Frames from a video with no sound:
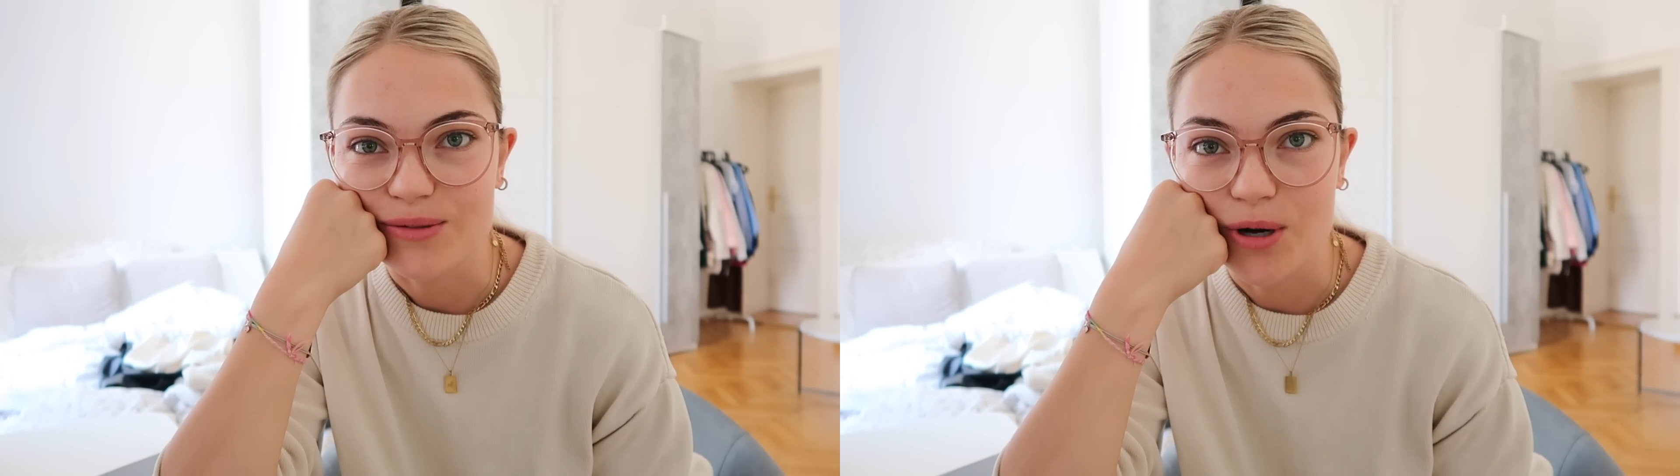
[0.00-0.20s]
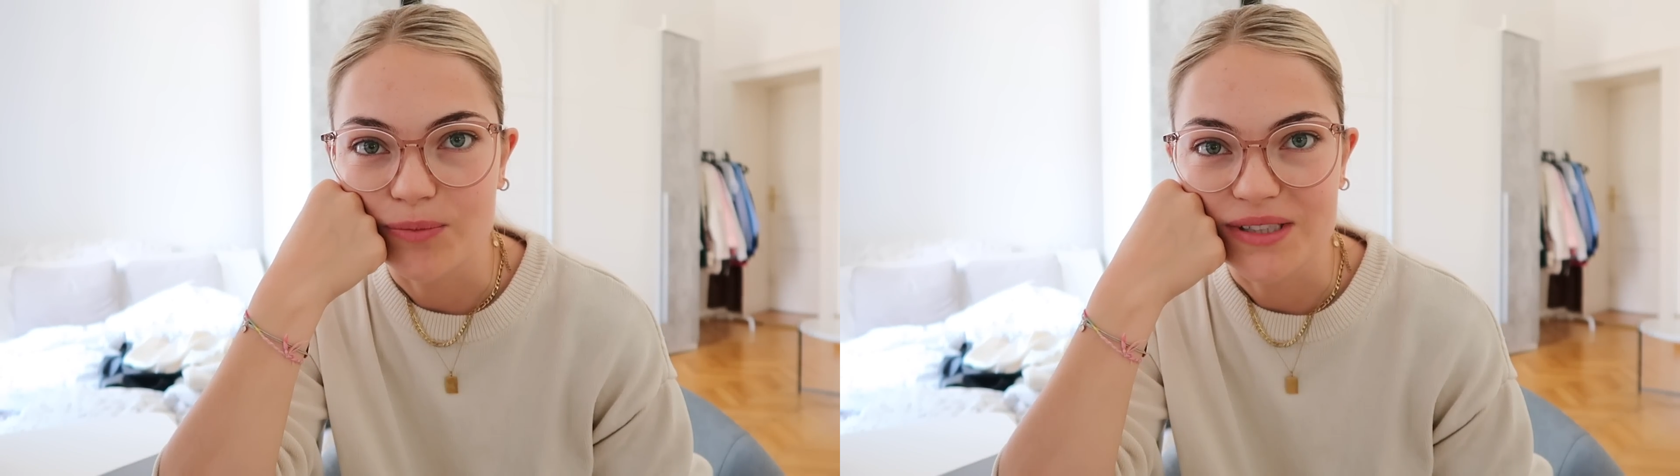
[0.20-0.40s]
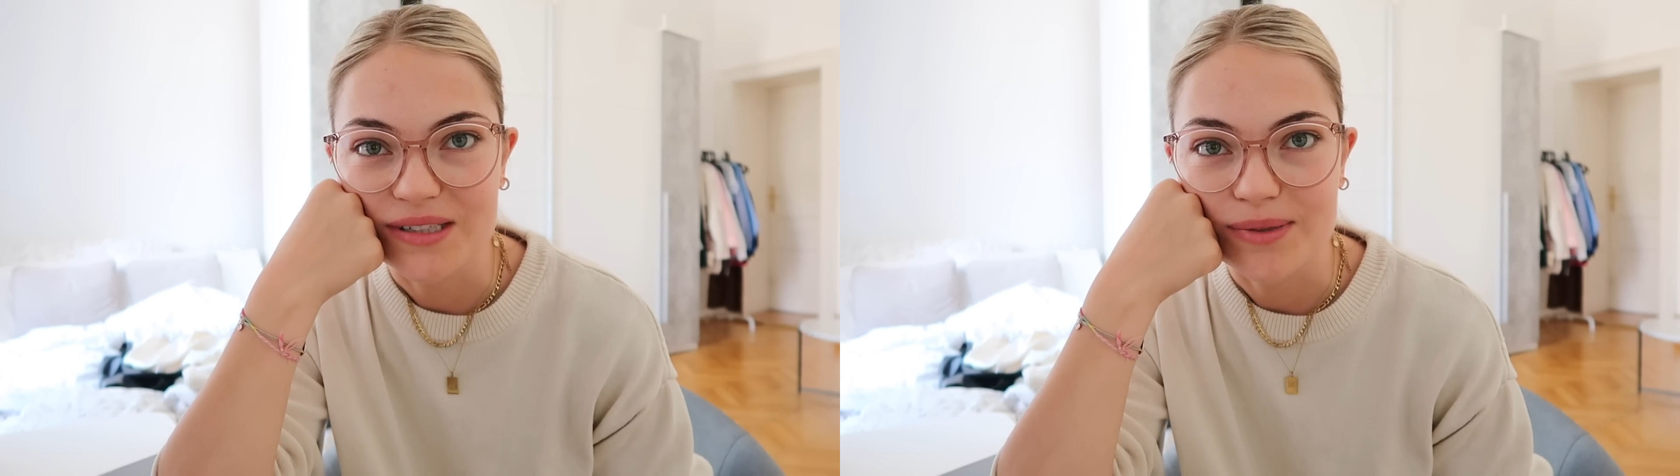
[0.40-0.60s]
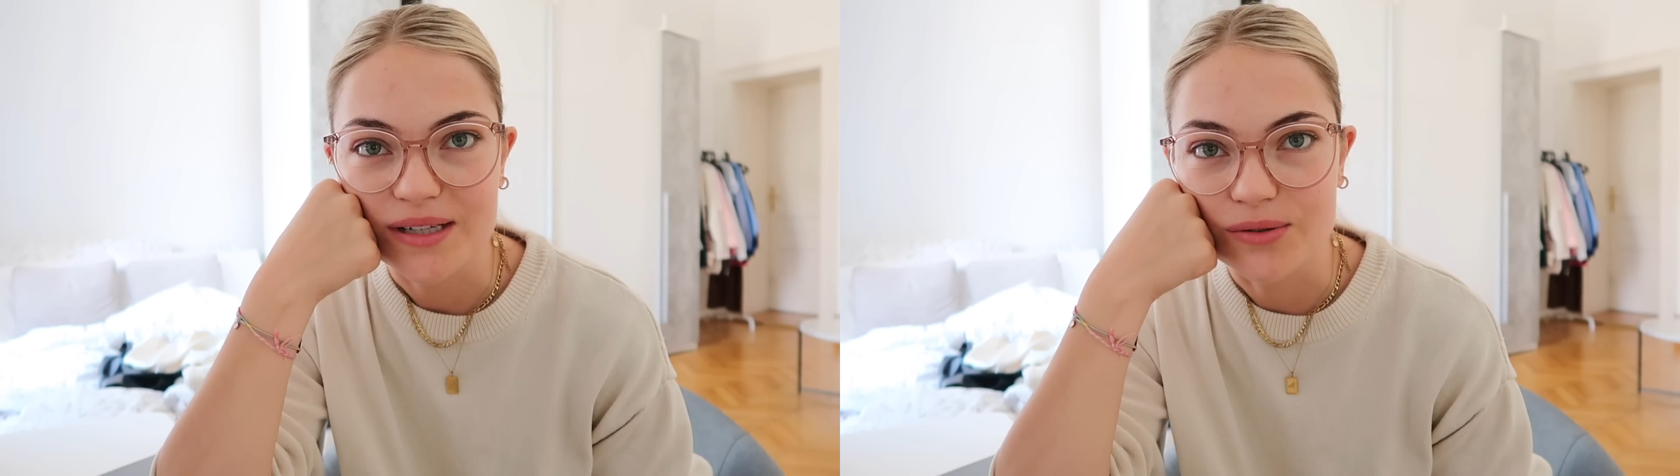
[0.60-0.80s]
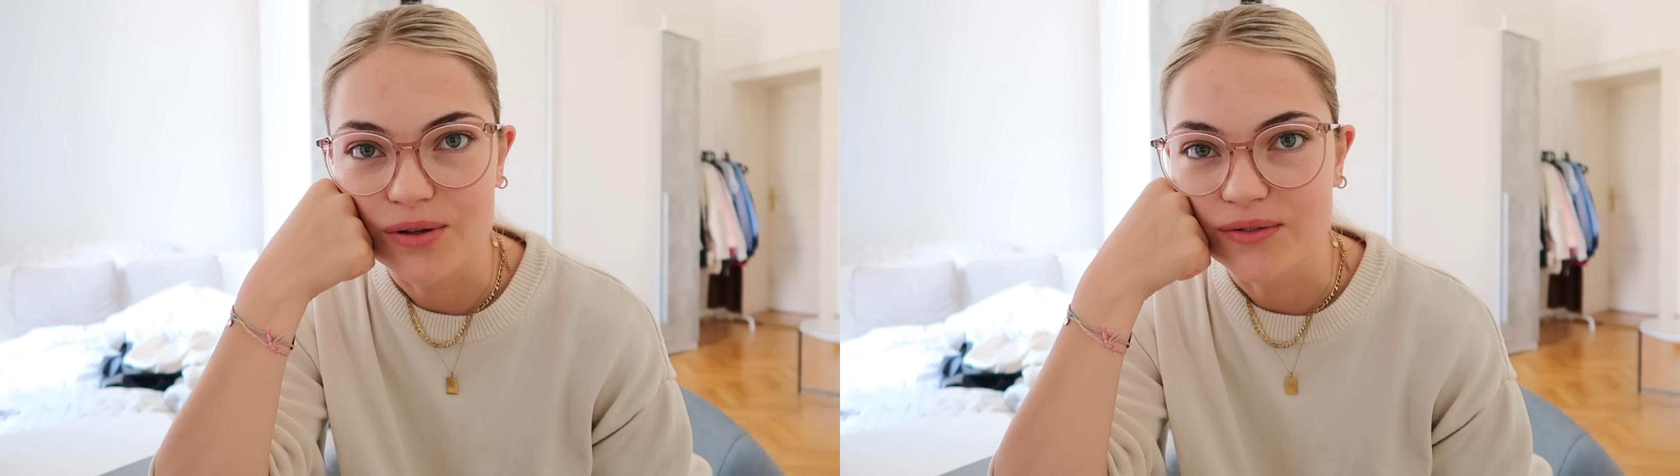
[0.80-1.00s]
überhaupt nicht,
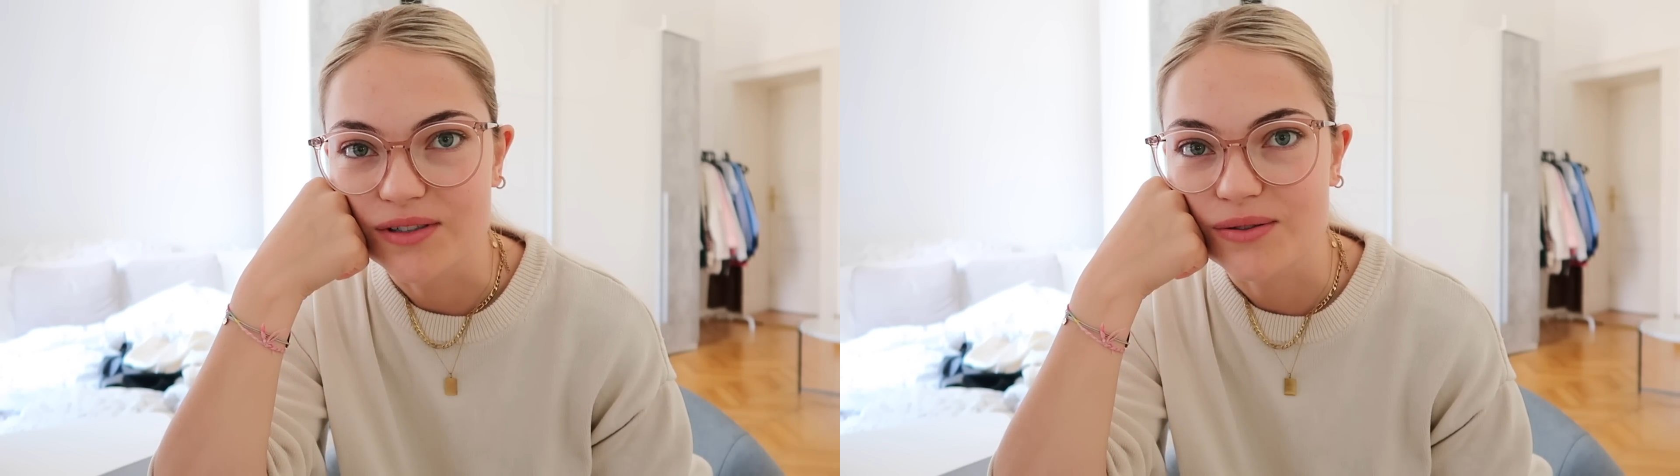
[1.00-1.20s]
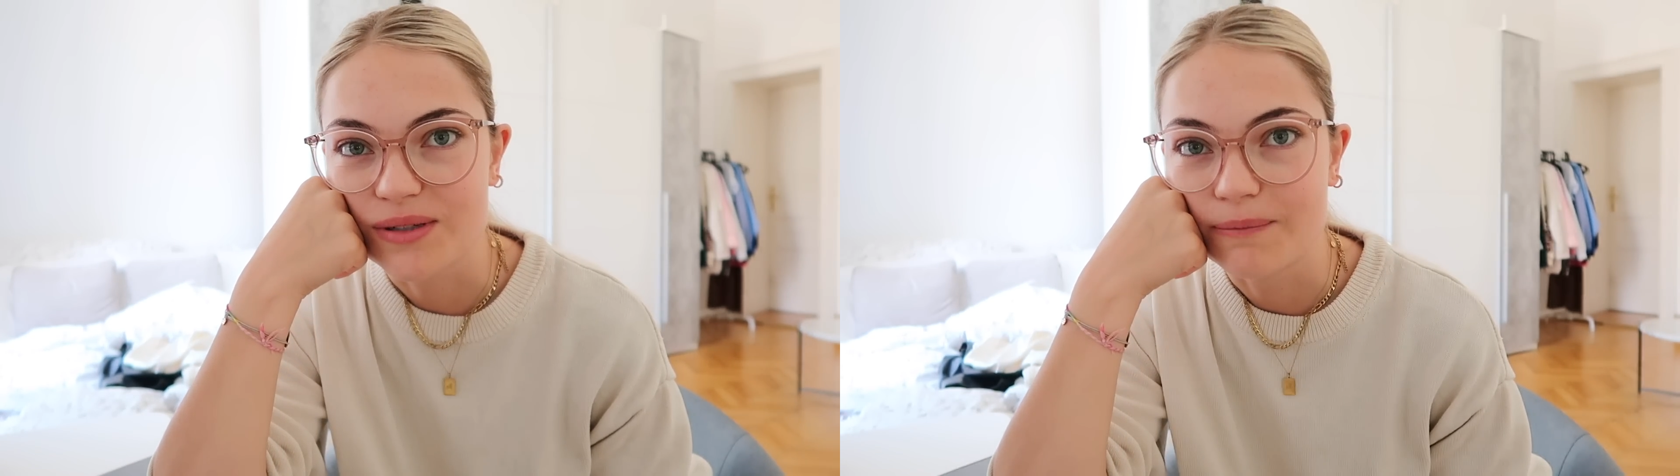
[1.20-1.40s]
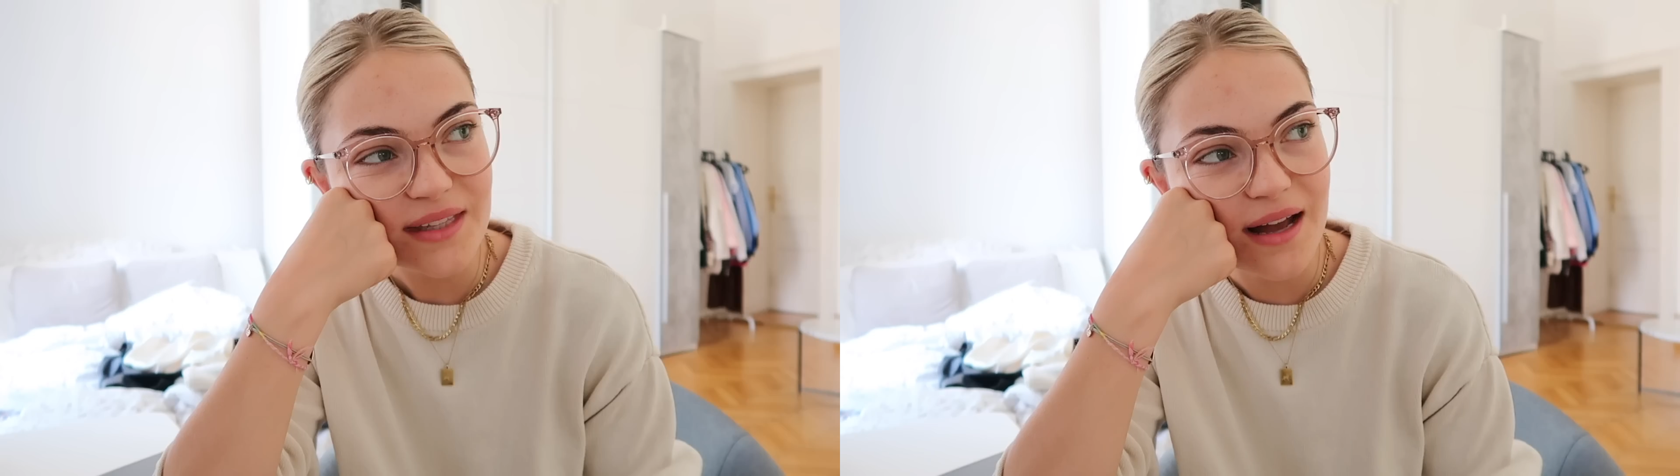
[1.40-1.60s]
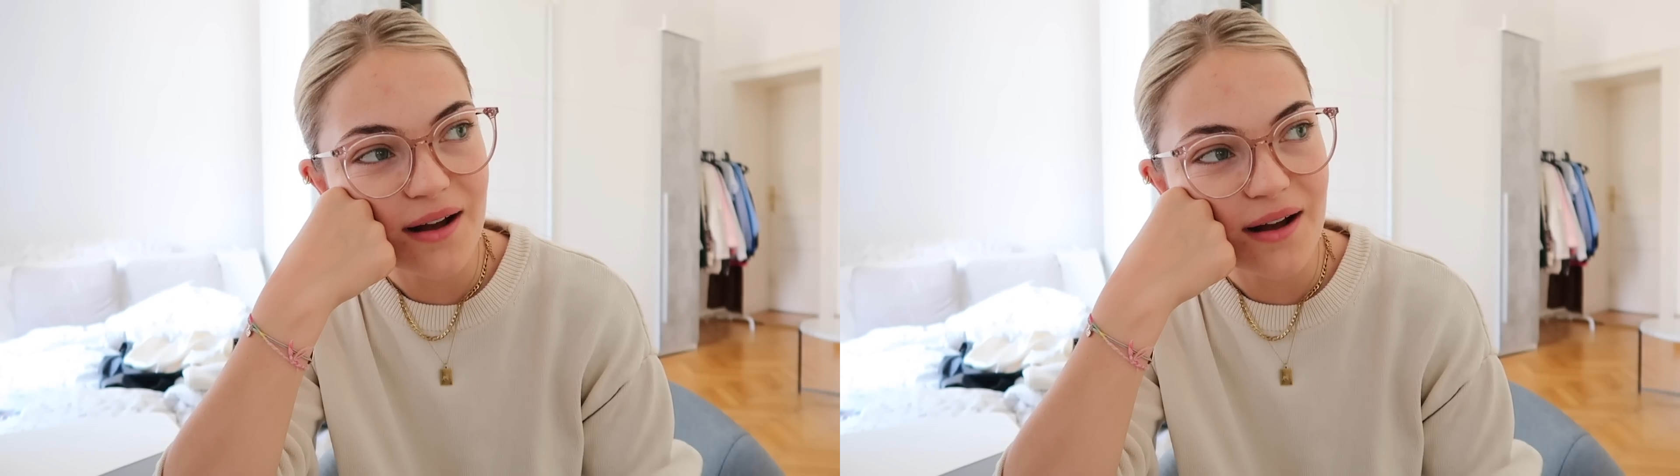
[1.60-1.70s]
Tabletten oder irgendwas zu nehmen.